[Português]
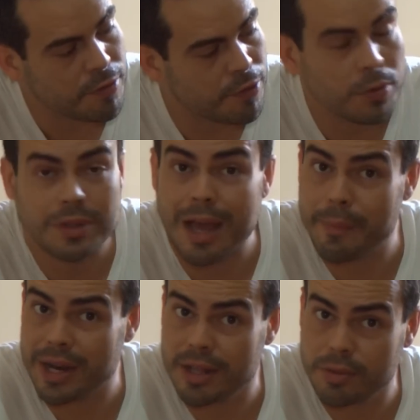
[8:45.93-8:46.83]
voltar
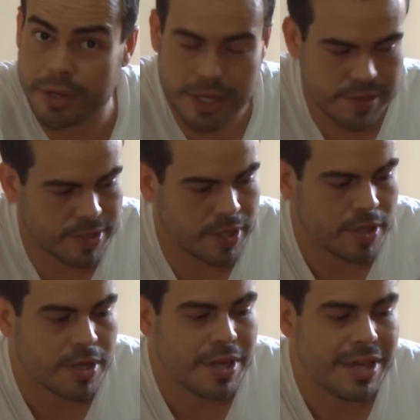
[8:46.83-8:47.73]
para a natureza
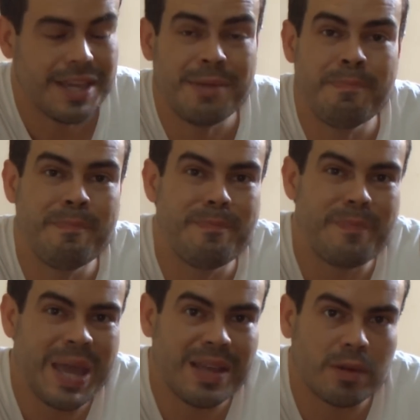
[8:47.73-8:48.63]
e
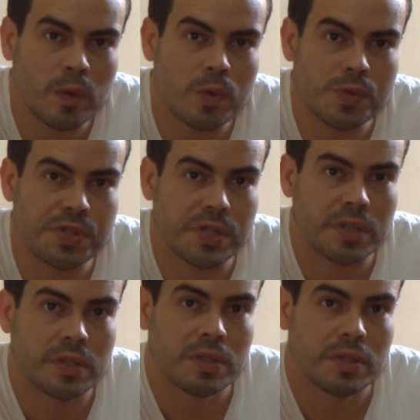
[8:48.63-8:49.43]
bem longe